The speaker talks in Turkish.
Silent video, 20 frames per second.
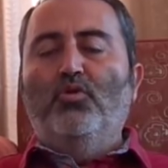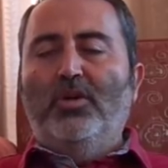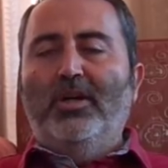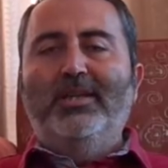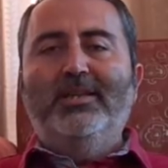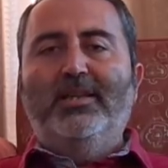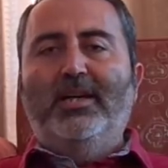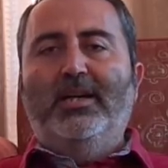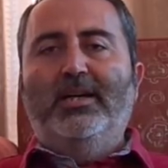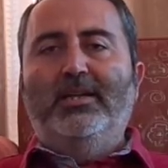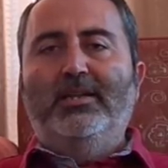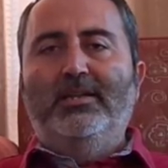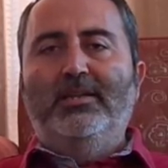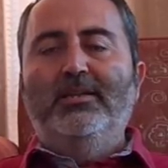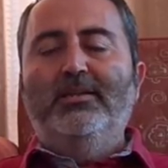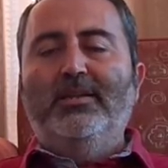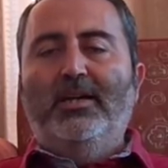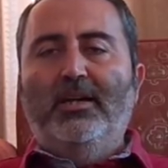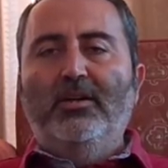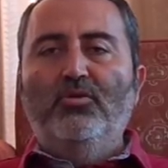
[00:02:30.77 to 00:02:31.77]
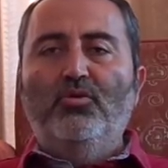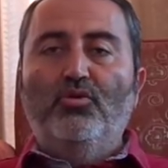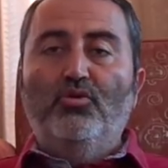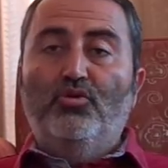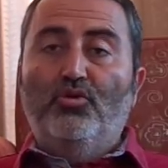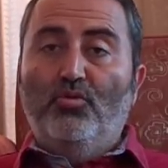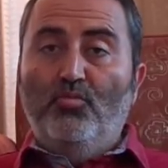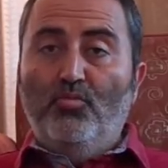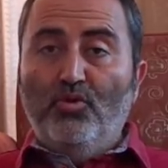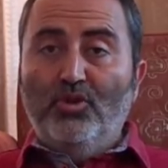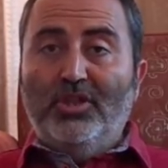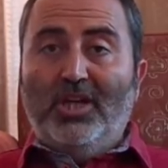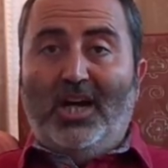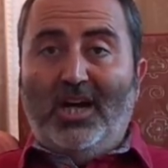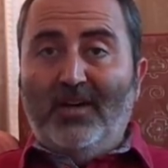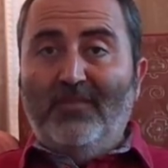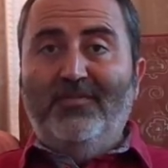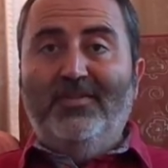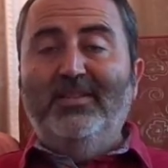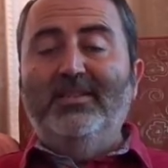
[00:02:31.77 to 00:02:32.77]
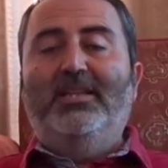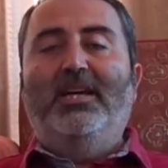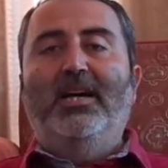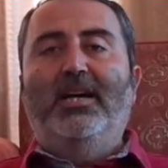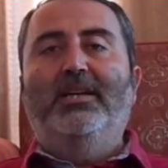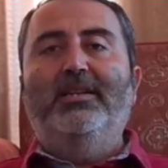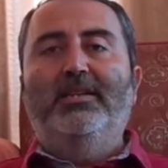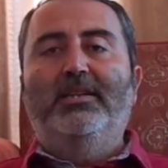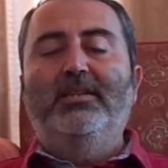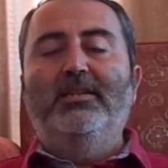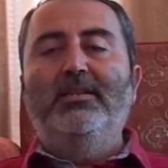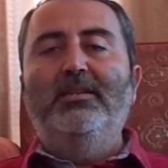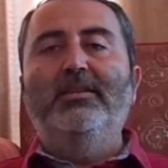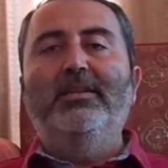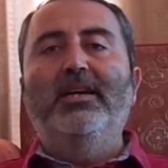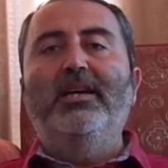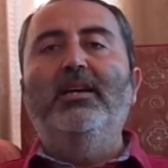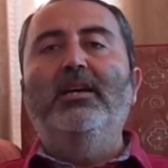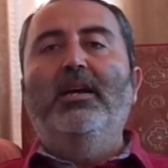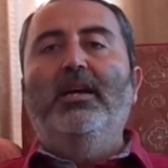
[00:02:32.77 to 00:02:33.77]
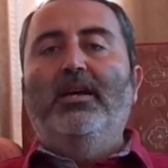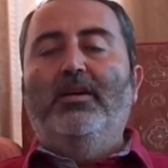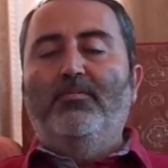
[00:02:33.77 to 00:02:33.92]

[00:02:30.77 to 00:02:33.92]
Kur'an tarihinin daha doğrusu Mushaf'ın tarihinin de